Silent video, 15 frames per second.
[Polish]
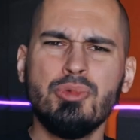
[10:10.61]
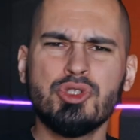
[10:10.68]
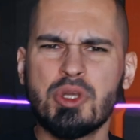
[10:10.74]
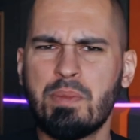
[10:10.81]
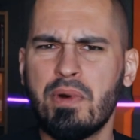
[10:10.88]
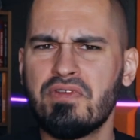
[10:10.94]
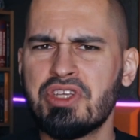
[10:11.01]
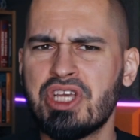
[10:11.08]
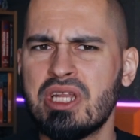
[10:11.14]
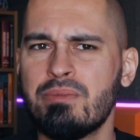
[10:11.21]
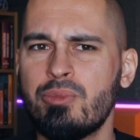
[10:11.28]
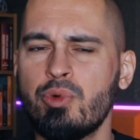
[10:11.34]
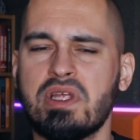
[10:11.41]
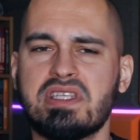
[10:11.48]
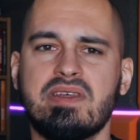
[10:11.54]
Może
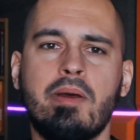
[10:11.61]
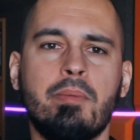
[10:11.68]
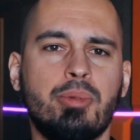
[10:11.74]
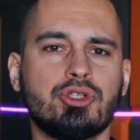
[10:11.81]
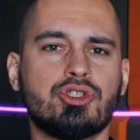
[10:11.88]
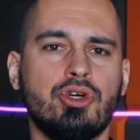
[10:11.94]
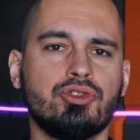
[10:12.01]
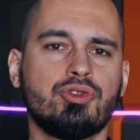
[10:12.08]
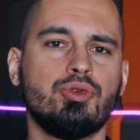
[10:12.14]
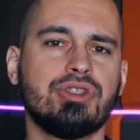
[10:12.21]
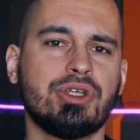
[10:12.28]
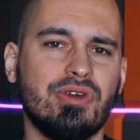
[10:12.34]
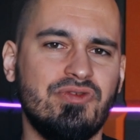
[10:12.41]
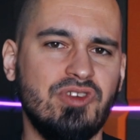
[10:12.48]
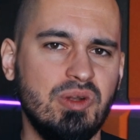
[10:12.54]
powinienem był na samym początku
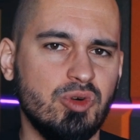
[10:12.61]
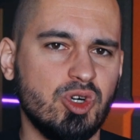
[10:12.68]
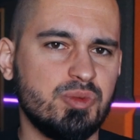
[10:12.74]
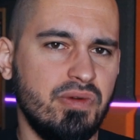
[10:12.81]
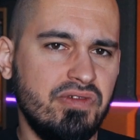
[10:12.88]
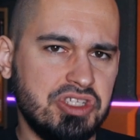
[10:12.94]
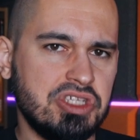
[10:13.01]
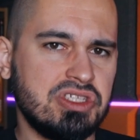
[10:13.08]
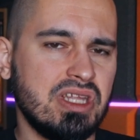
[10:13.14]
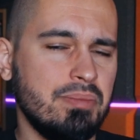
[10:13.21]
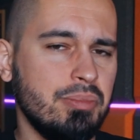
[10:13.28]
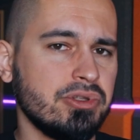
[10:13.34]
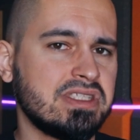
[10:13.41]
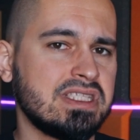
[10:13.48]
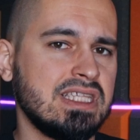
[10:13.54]
tego filmu odpowiedzieć
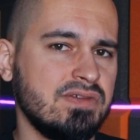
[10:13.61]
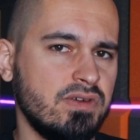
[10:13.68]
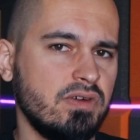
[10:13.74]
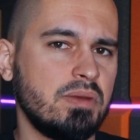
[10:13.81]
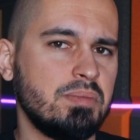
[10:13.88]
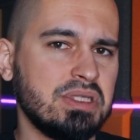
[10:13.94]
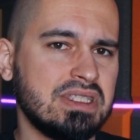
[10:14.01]
na podstawowe